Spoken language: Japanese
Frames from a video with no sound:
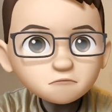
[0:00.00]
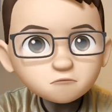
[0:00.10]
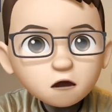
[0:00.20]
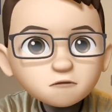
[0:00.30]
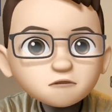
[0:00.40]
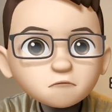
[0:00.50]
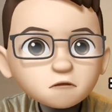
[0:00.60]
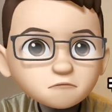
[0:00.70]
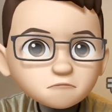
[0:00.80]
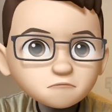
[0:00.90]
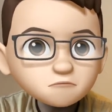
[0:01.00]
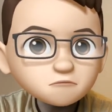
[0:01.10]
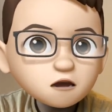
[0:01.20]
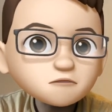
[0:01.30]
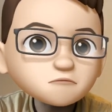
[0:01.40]
食べても
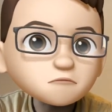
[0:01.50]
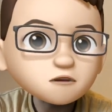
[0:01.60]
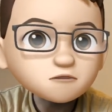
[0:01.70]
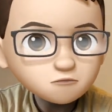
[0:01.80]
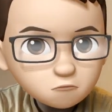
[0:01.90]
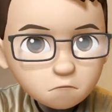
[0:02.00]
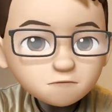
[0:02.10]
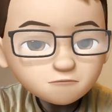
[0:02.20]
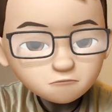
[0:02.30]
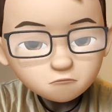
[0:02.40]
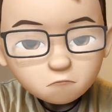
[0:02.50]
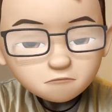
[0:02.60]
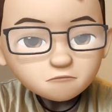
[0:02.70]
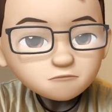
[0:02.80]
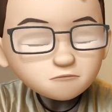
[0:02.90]
大丈夫なんで
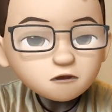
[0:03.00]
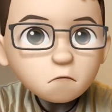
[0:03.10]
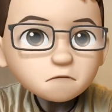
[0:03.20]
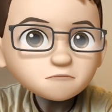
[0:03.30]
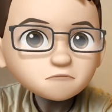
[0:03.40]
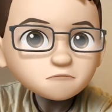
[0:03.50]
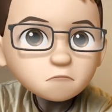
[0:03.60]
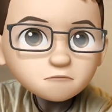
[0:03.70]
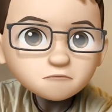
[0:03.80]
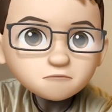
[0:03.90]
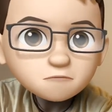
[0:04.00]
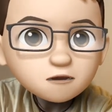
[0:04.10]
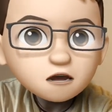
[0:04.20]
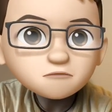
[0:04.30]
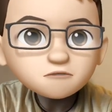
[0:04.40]
すよ、ね、
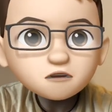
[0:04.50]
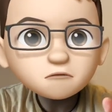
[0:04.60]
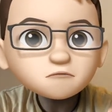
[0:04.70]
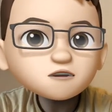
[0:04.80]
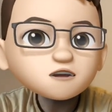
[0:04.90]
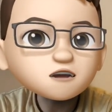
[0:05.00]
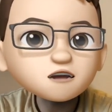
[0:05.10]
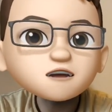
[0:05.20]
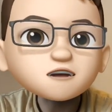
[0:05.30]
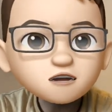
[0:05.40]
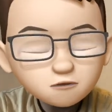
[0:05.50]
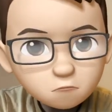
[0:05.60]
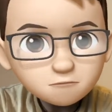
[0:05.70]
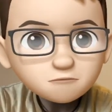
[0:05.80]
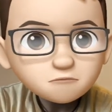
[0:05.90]
全然このシーンいらないんですけど、
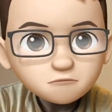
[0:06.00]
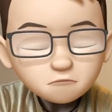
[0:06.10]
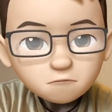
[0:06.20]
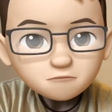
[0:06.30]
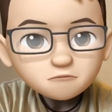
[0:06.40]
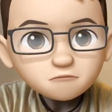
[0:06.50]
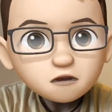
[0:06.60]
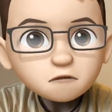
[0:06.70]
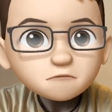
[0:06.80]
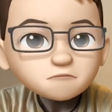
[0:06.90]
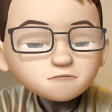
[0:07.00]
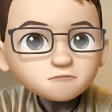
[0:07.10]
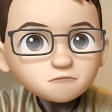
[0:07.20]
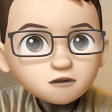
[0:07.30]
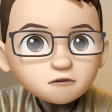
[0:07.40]
で
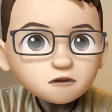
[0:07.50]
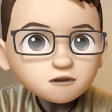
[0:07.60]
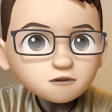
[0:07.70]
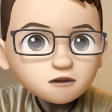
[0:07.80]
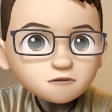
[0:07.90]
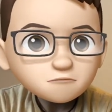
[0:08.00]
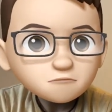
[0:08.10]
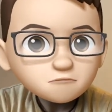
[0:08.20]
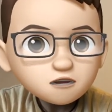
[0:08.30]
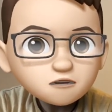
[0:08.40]
これって実